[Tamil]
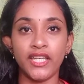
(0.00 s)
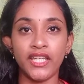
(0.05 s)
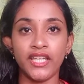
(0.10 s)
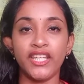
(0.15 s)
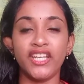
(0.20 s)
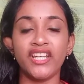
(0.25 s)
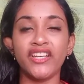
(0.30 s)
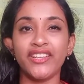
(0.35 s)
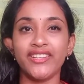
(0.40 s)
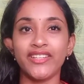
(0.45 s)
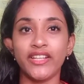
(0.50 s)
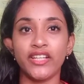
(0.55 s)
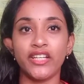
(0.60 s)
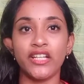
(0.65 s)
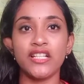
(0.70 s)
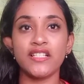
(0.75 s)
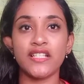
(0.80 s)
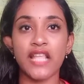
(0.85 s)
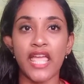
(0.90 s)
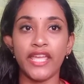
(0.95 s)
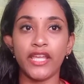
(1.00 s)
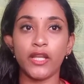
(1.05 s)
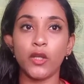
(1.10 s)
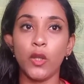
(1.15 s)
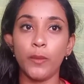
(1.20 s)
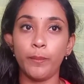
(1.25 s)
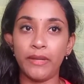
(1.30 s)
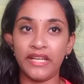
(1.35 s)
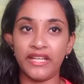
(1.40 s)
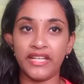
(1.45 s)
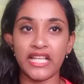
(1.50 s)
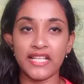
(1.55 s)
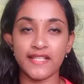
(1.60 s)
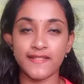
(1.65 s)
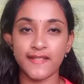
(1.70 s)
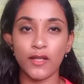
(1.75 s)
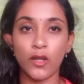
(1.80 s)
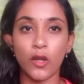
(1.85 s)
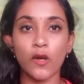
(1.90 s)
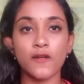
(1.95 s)
இன்கிரீடியன்ட் என்னன்னா சைக்ளோ
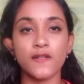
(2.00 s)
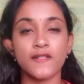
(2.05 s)
பென்டாசில்